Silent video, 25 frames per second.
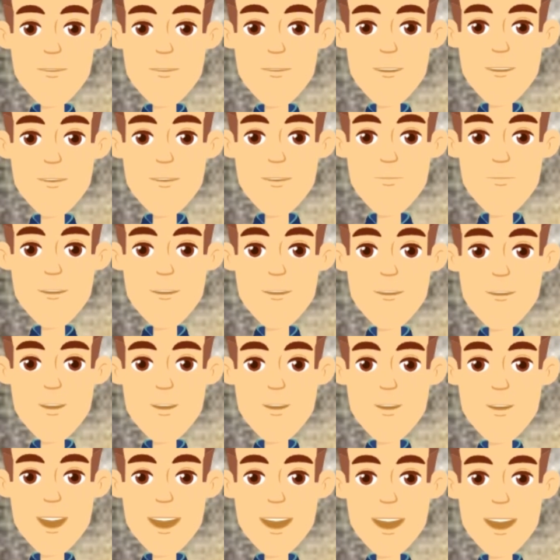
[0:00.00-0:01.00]
agama
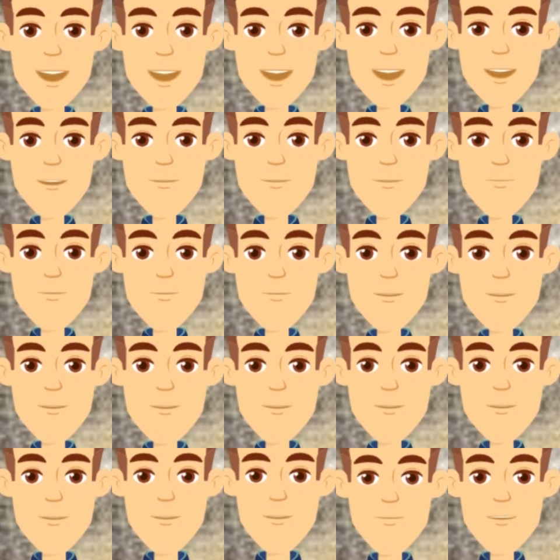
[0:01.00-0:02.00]
Hindu Siwa.
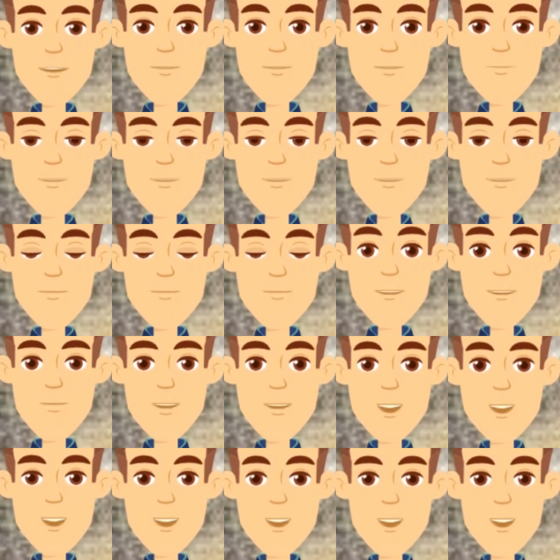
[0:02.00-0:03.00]
Pramuda
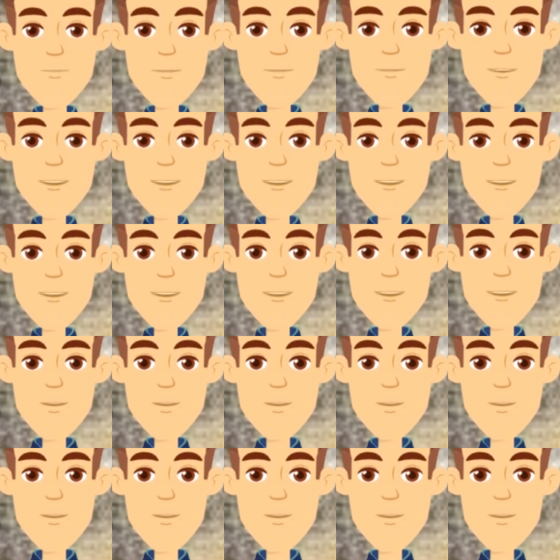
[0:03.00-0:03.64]
Wardani adalah putri